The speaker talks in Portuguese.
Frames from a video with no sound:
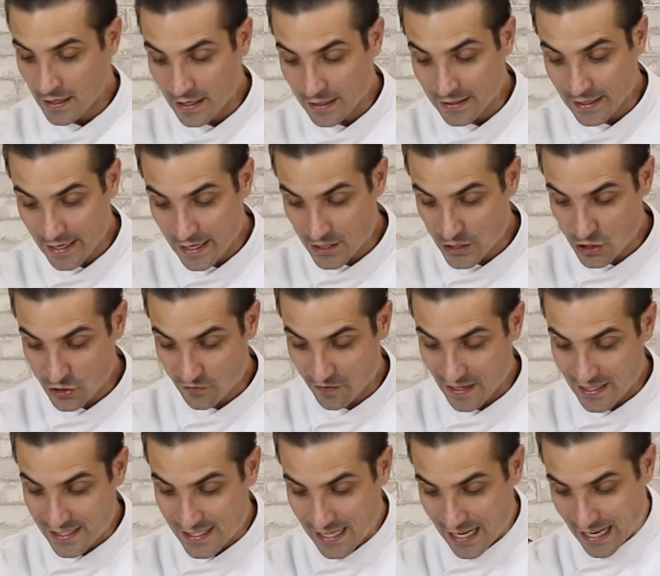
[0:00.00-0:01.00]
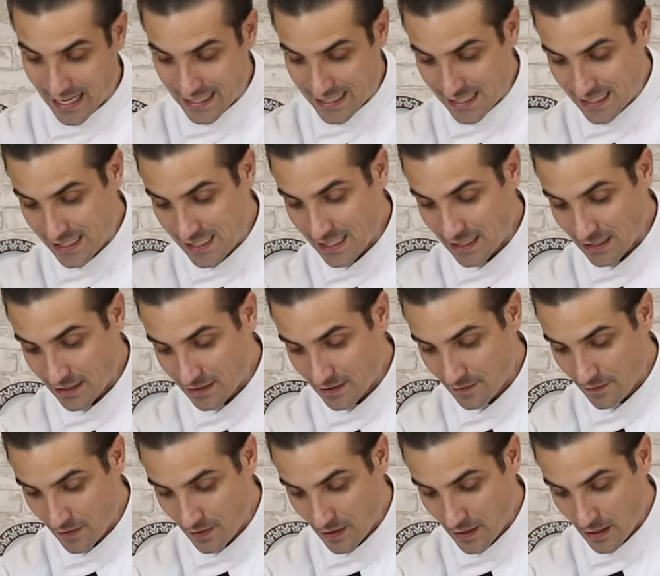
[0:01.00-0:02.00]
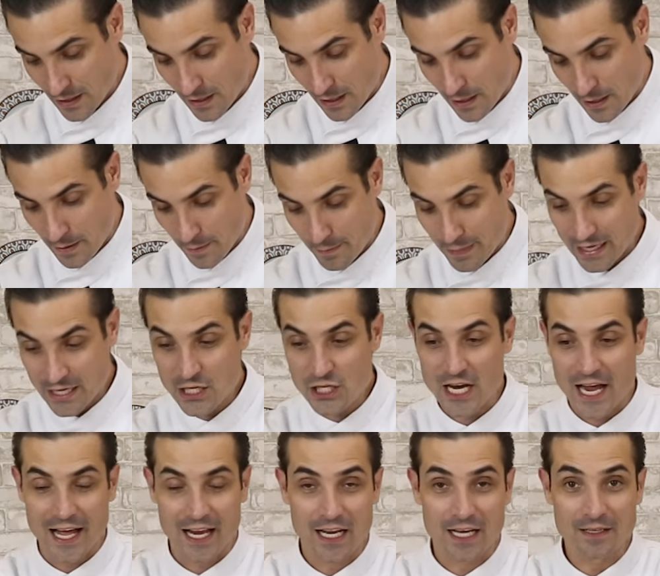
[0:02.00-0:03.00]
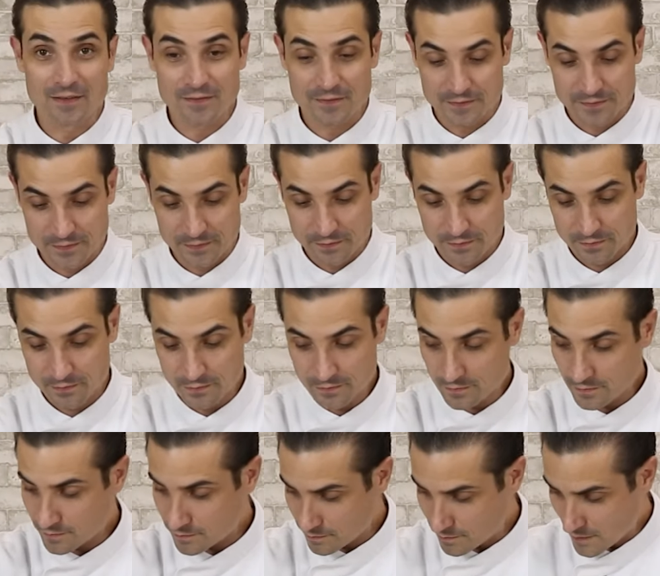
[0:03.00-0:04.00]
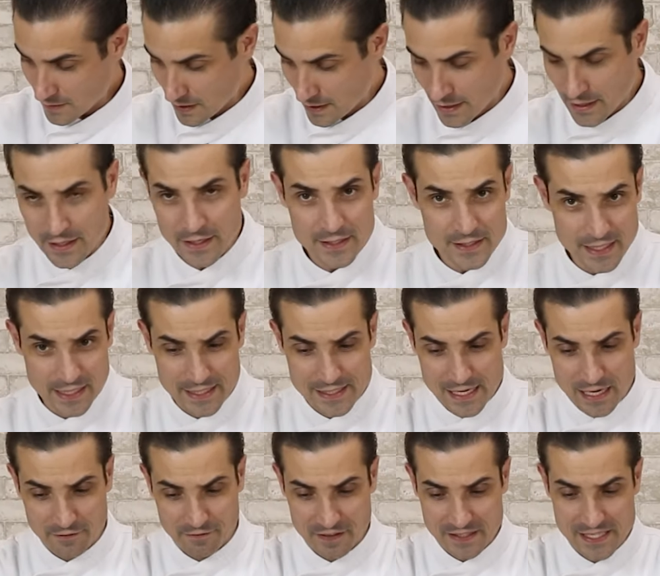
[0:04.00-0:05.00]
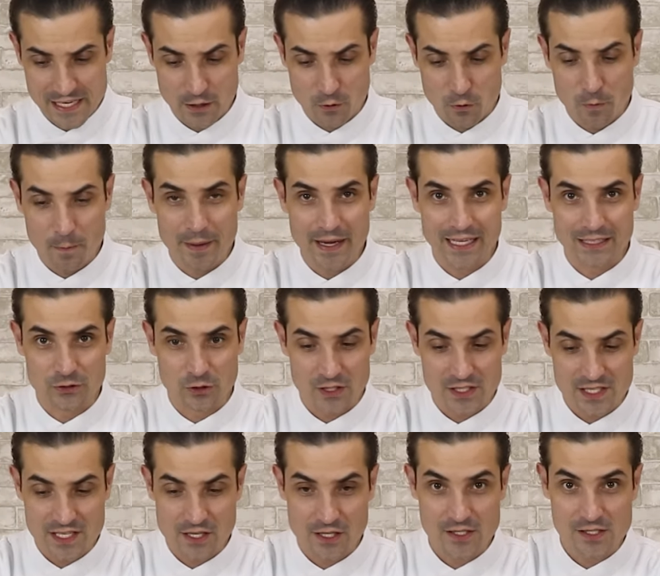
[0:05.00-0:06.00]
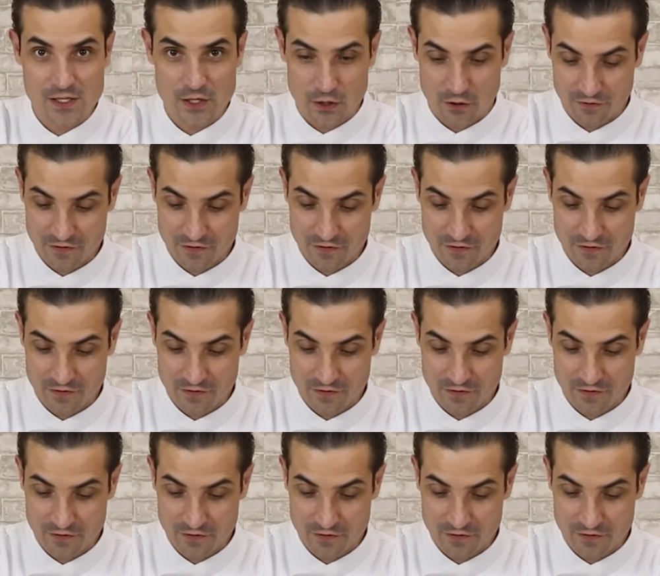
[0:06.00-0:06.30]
E daí a gente faz assim. Berinjela. Se quiser fazer com um pegadorzinho assim,